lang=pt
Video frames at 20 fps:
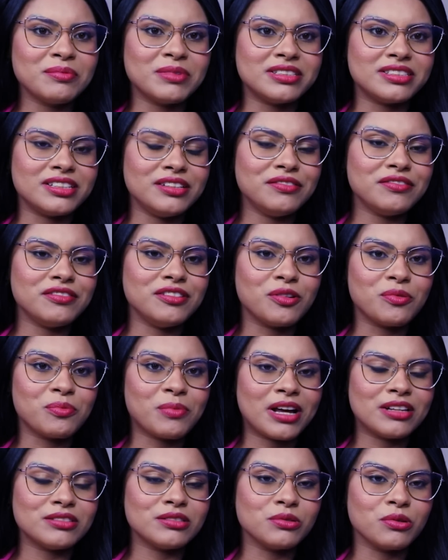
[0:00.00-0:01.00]
mas enfim, o
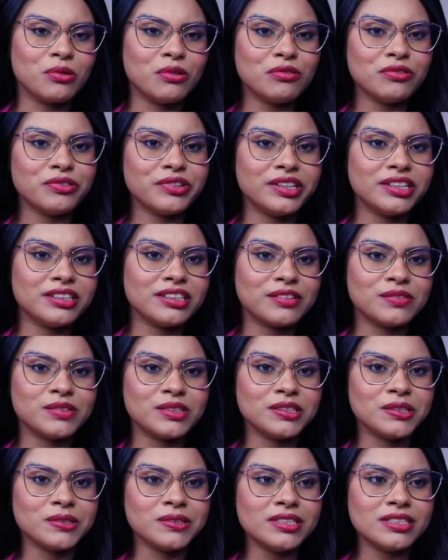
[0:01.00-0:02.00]
mais novo, ele
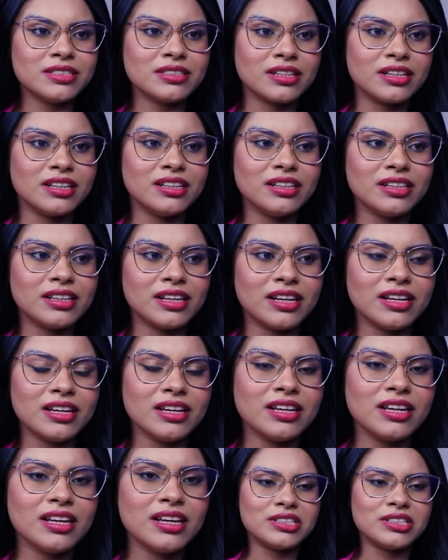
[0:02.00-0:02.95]
tava cheio de sangue, né?